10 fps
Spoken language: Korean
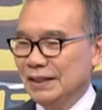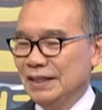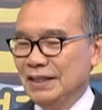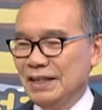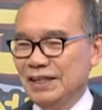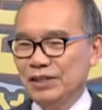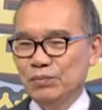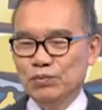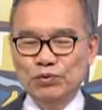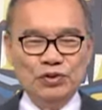뒤에 이
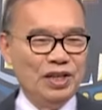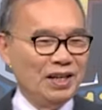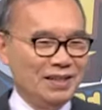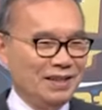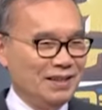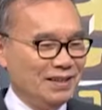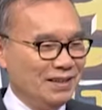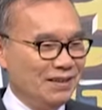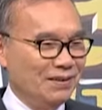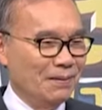문제가
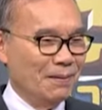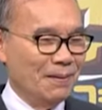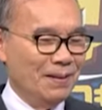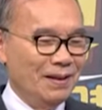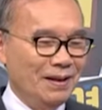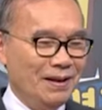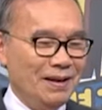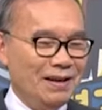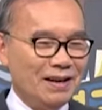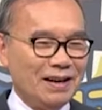생겼어요.
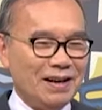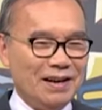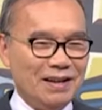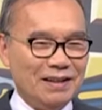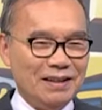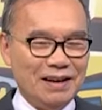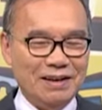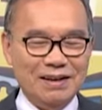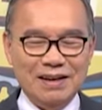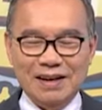가나안
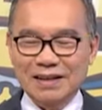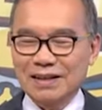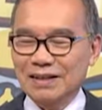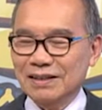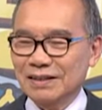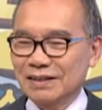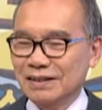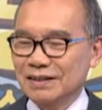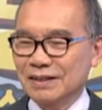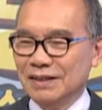땅을
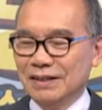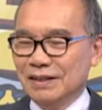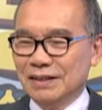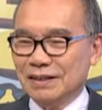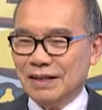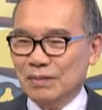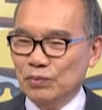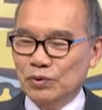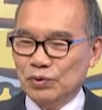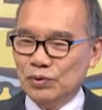향해서
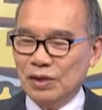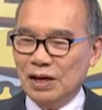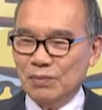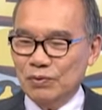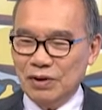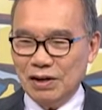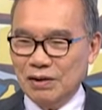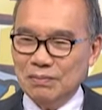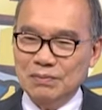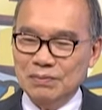삼촌
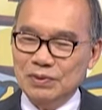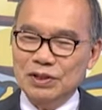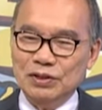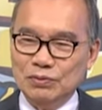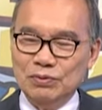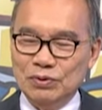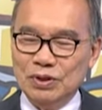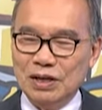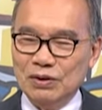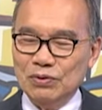아브라함
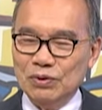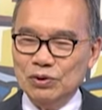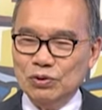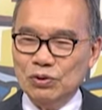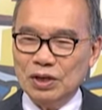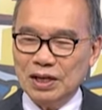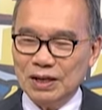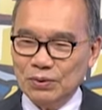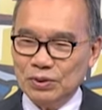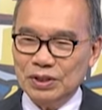식구들하고
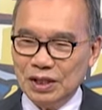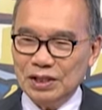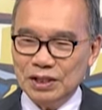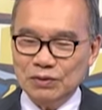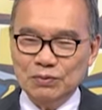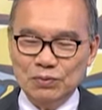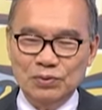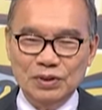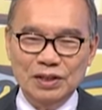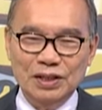조카 로세
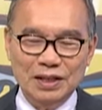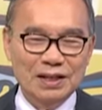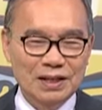식구들이